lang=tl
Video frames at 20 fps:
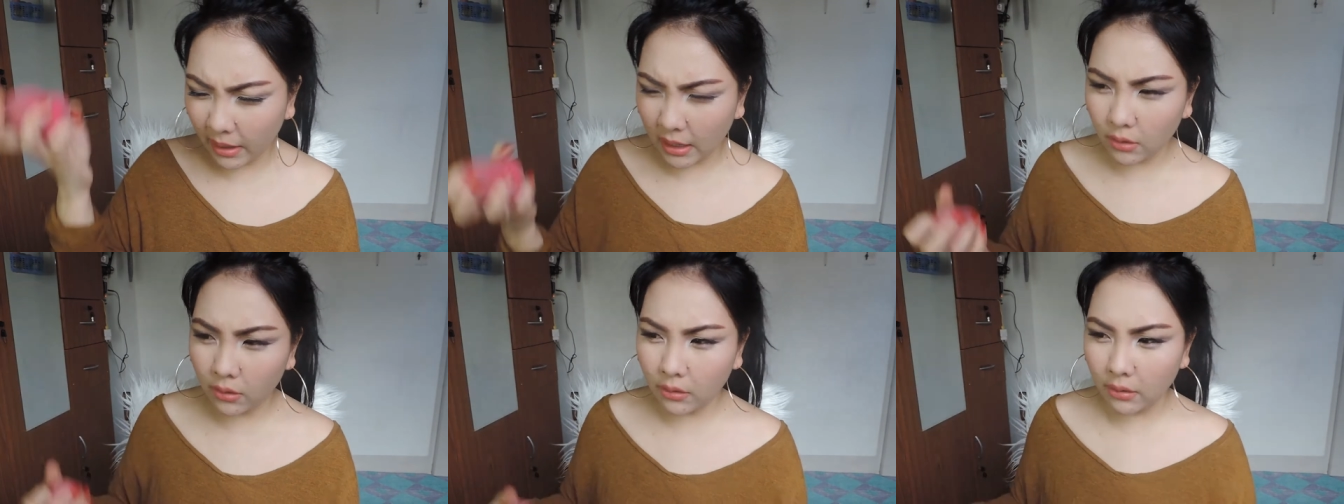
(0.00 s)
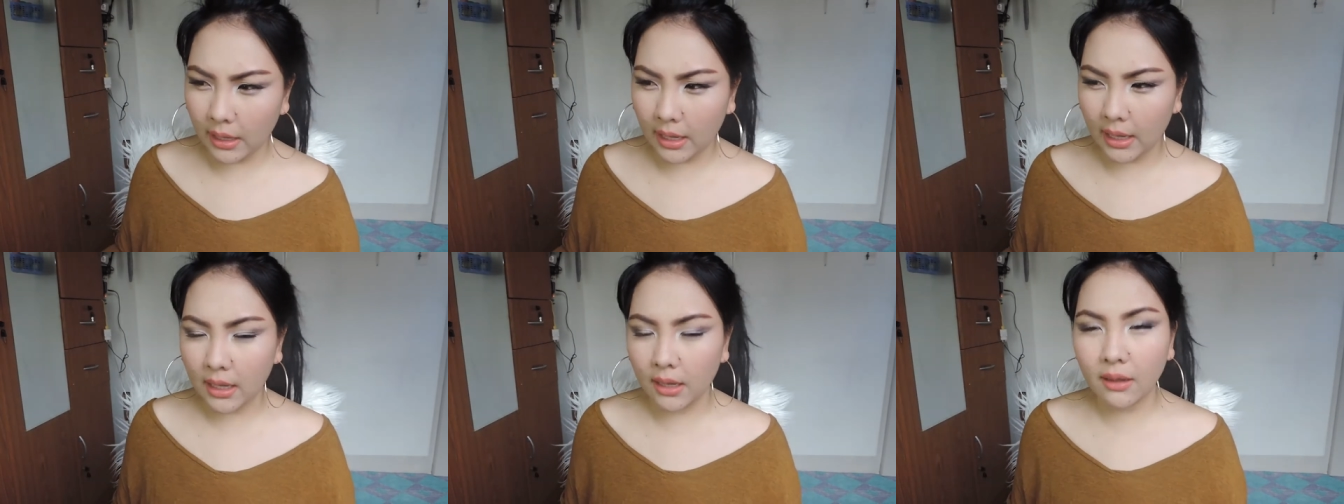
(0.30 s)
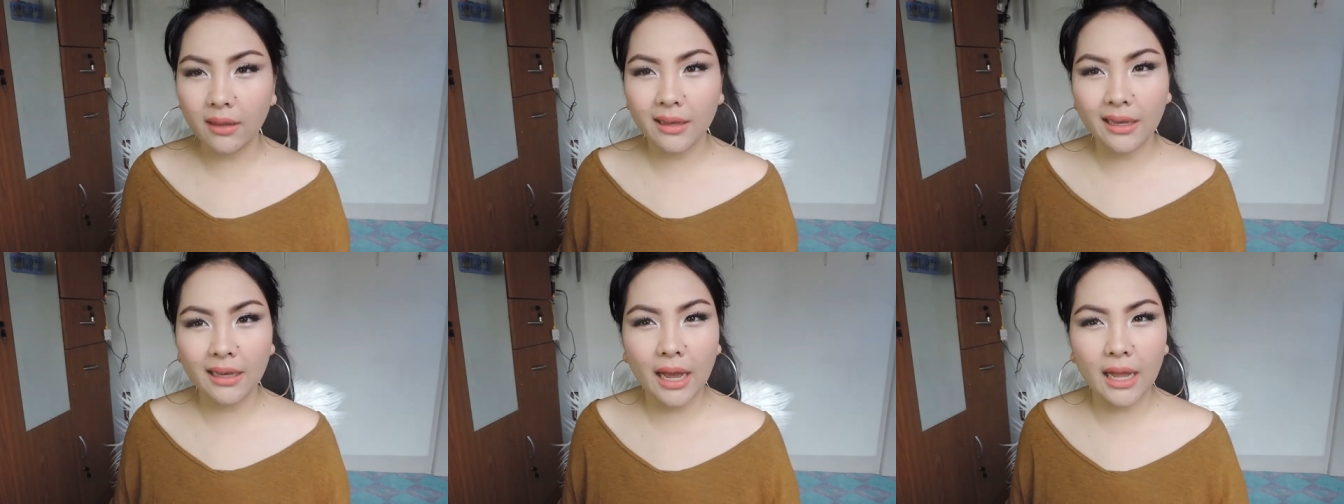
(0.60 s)

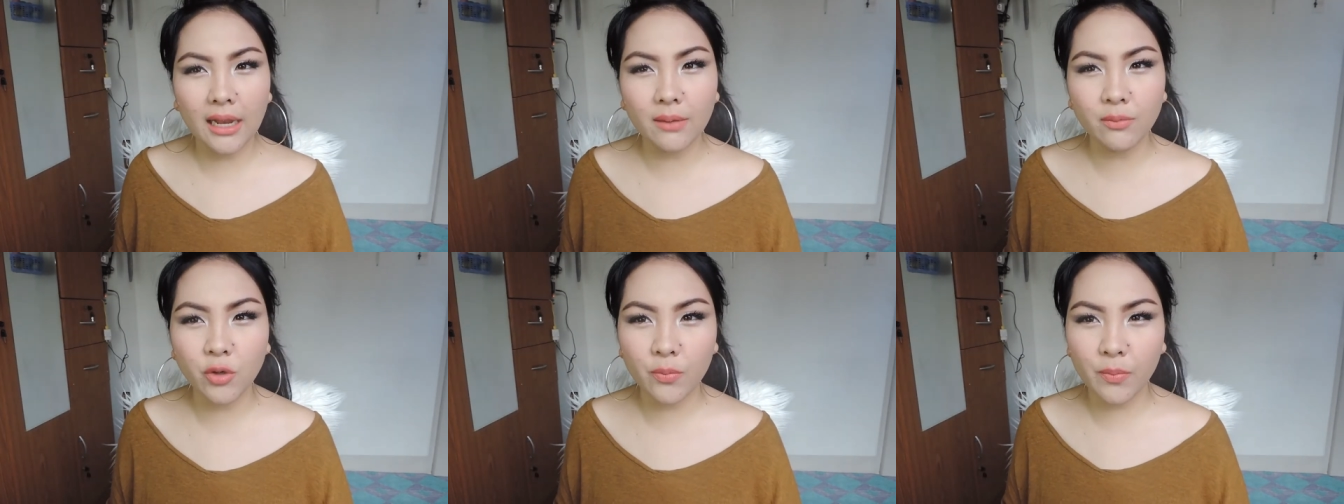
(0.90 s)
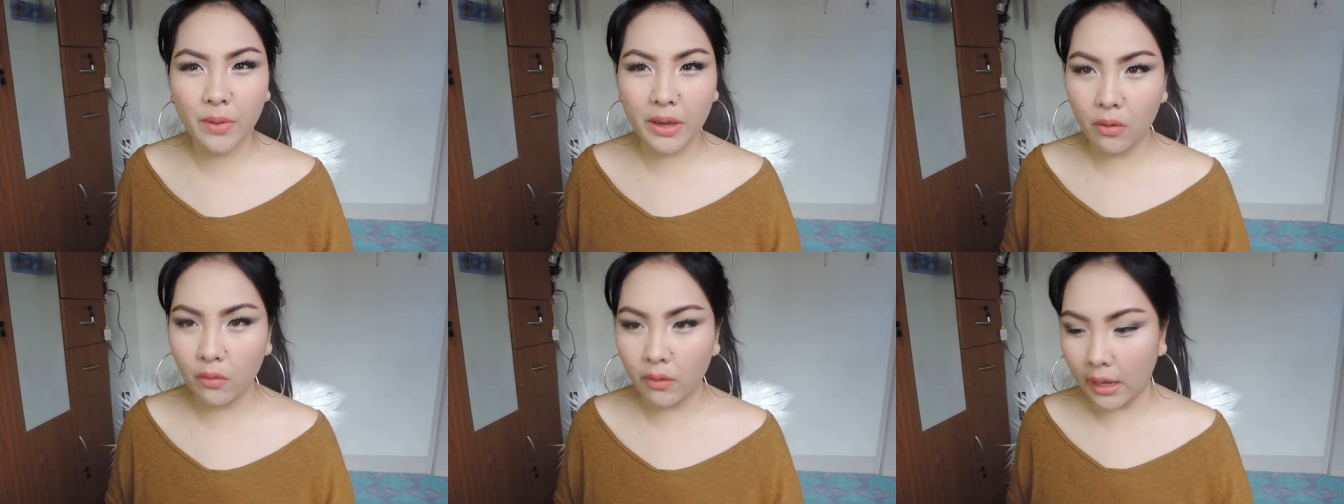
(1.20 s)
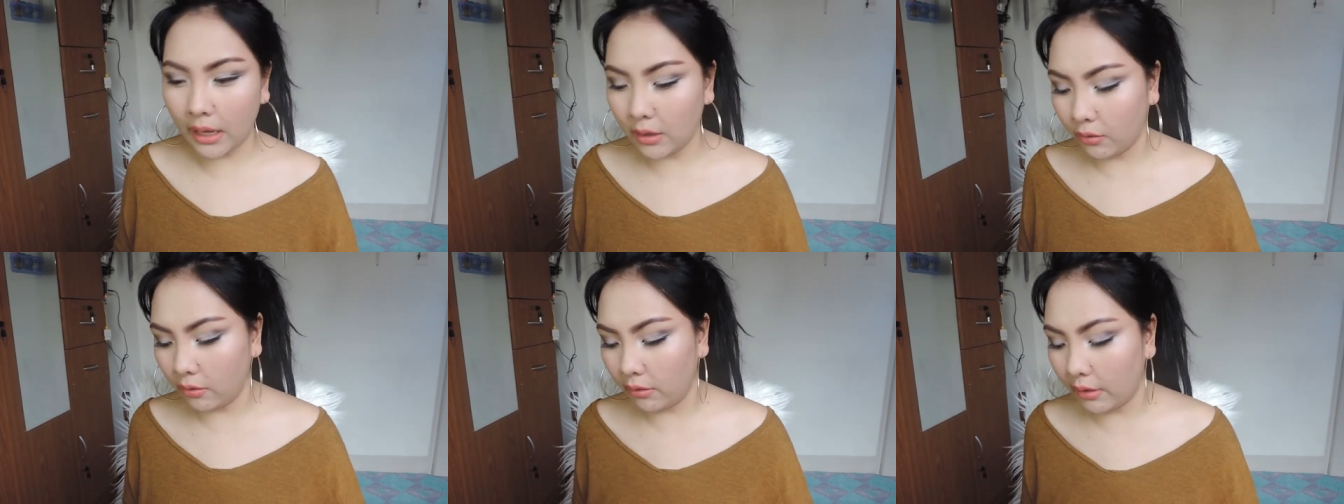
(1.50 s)
AOA. Alam nyo ba yung
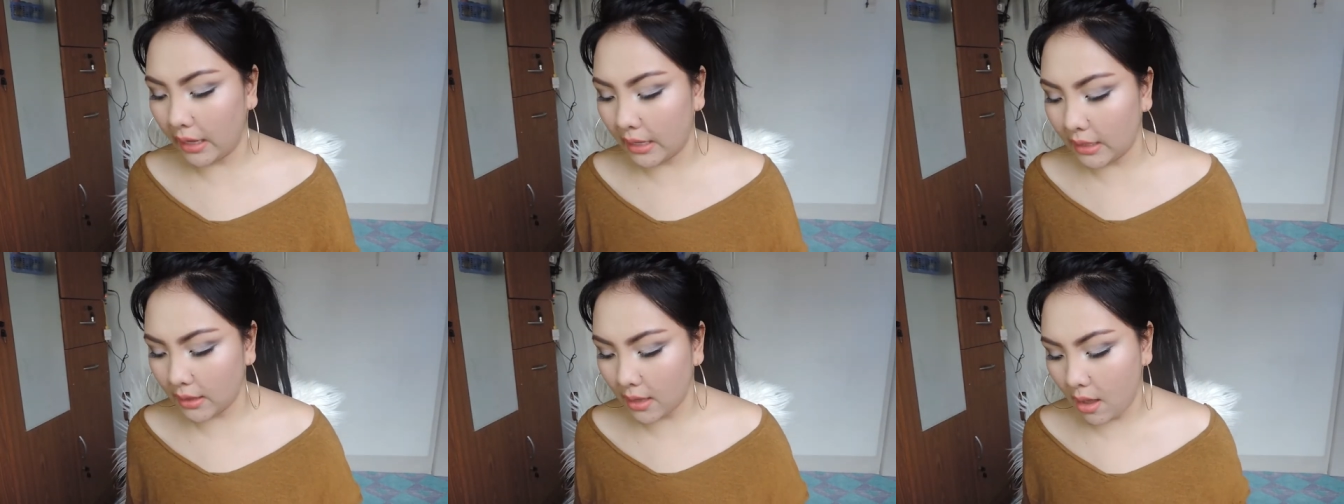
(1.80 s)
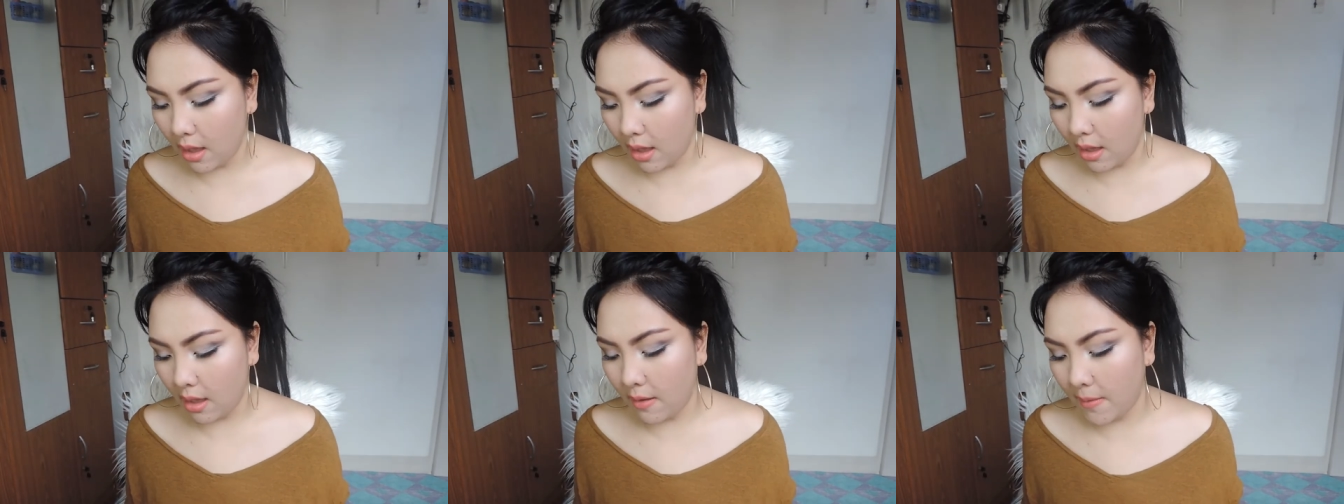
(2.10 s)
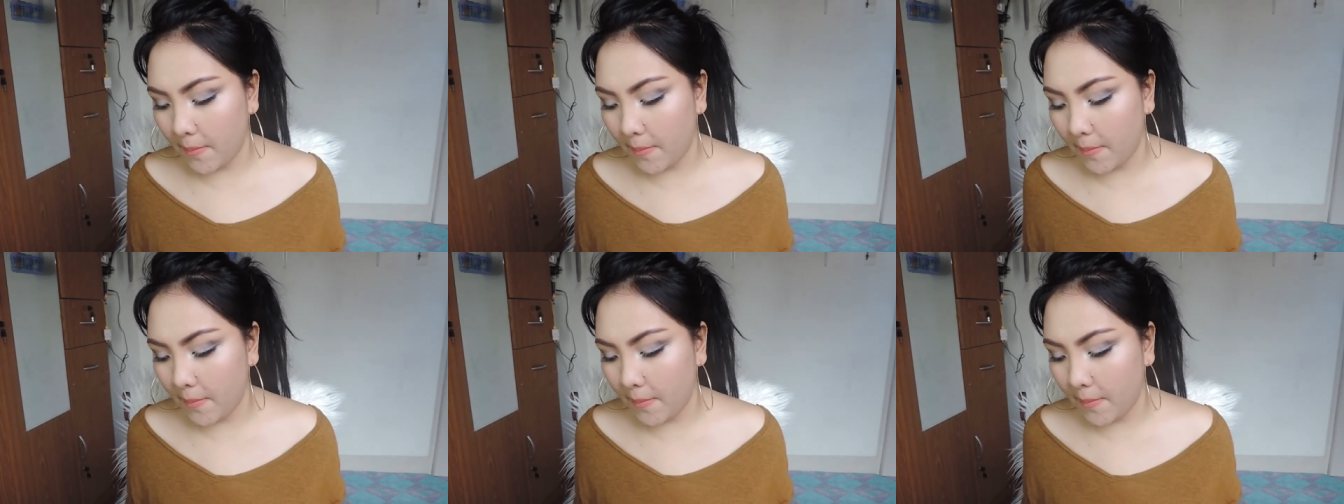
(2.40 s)
AOA na